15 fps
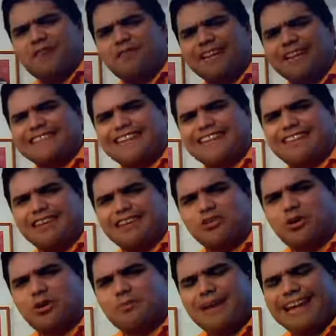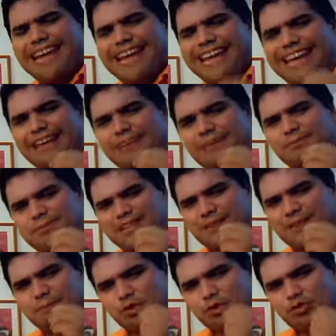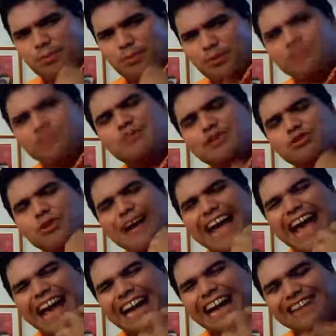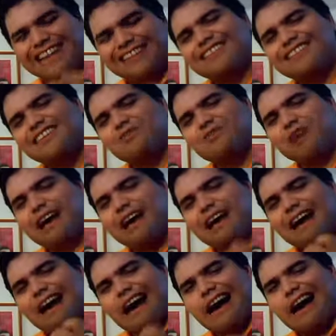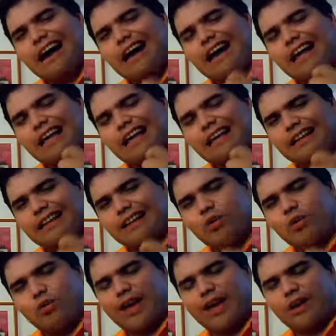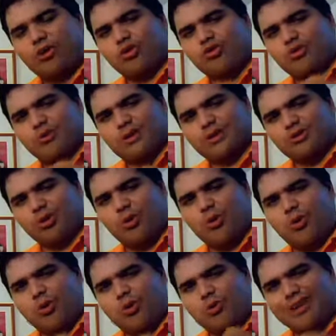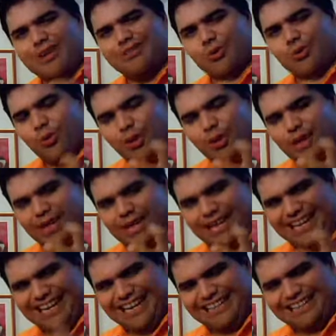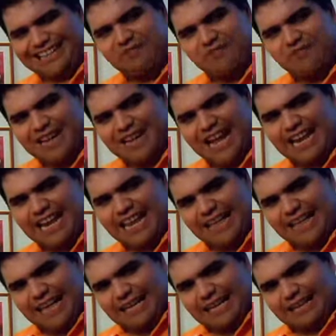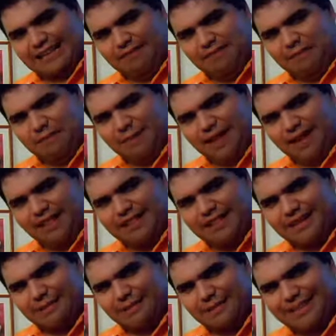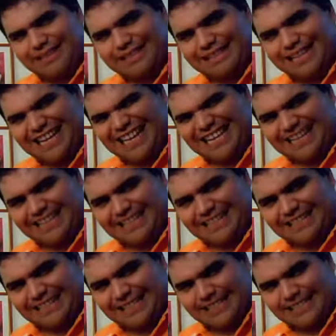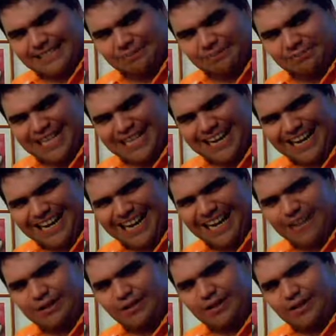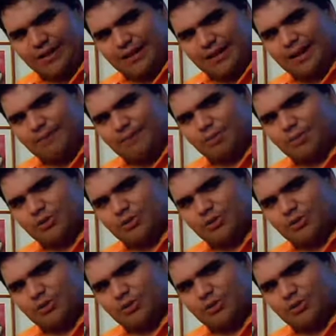Fíjense, Greg Norman, eh, quien por su aproximación agresiva a el juego, sobre todo cuando eh, eran esas finales y estaba verdaderamente eh, cerrada la